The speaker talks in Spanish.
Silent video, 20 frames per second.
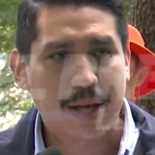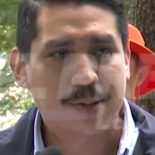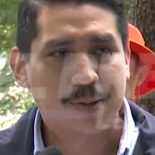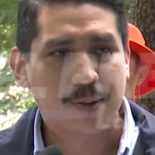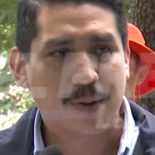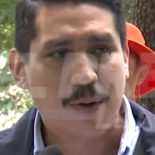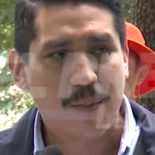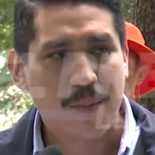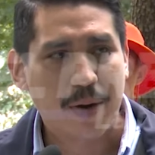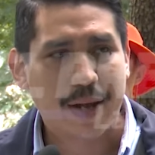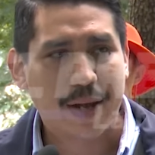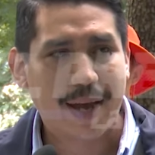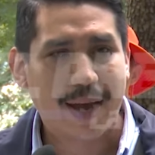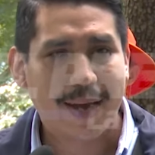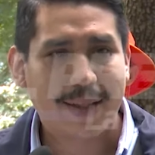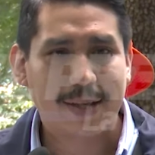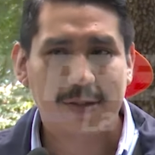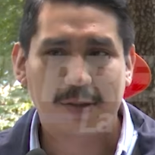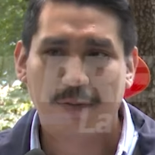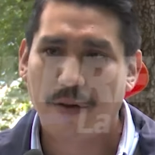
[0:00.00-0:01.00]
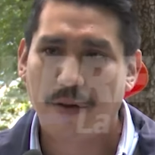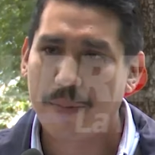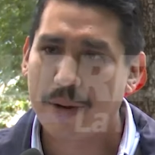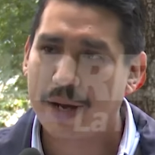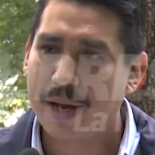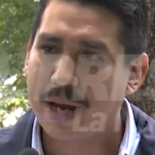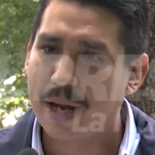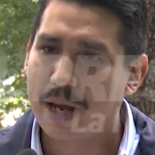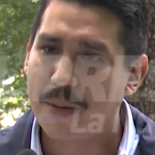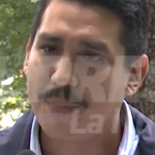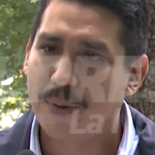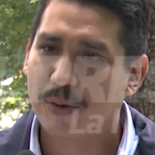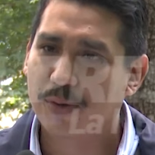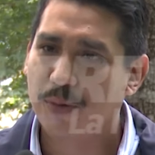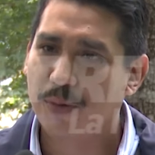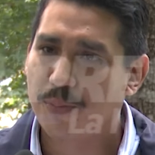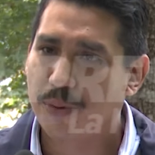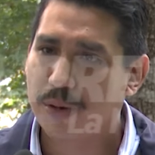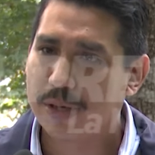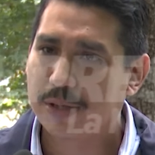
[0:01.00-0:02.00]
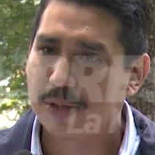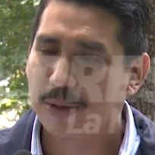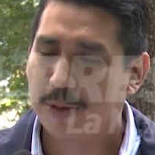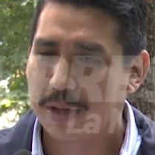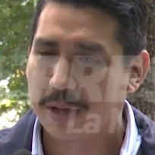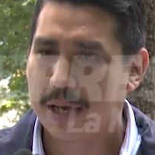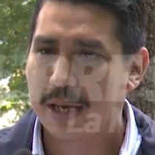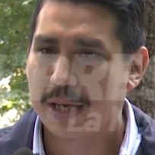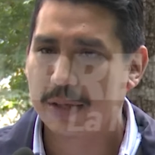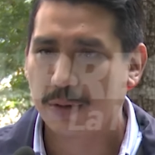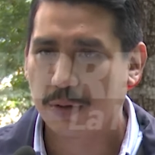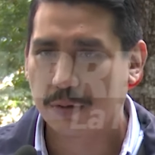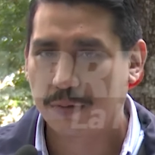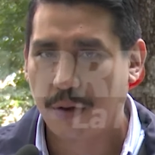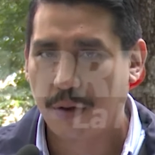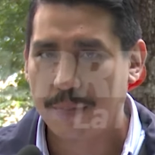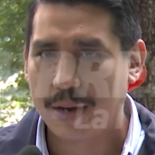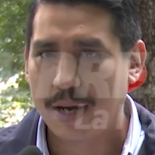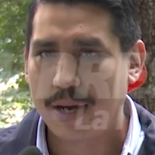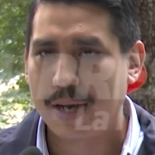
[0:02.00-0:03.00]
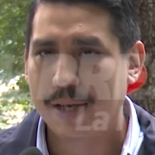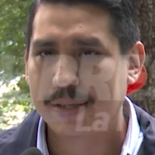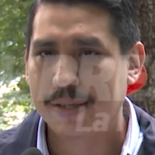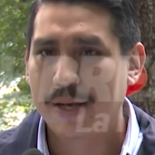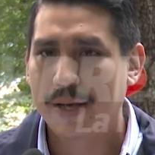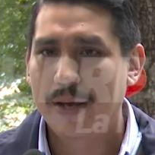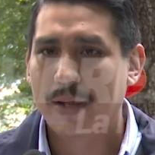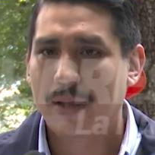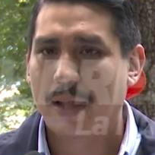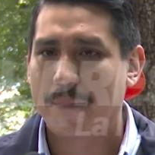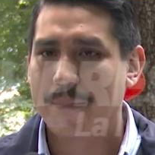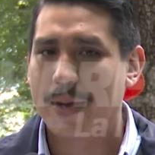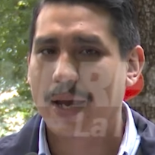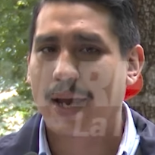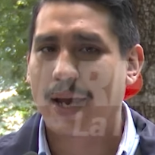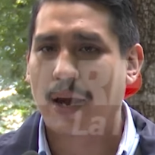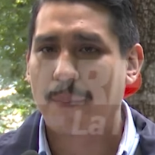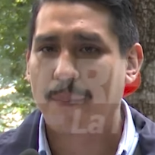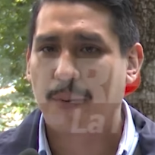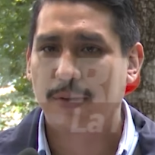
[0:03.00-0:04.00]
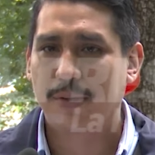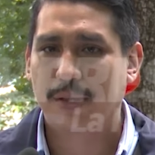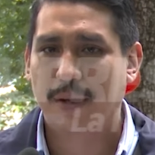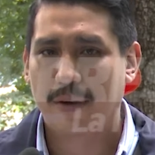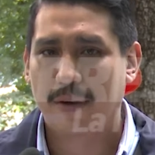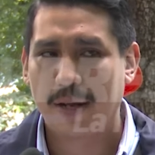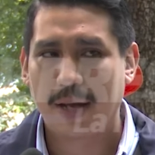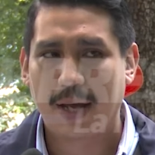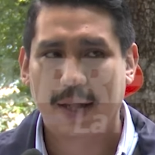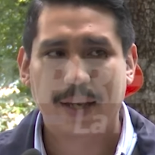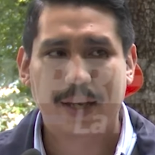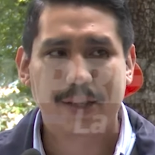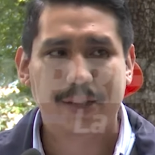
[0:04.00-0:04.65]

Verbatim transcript: de sus comunidades, de sus familiares y por supuesto de sus familias también es responsabilidad. De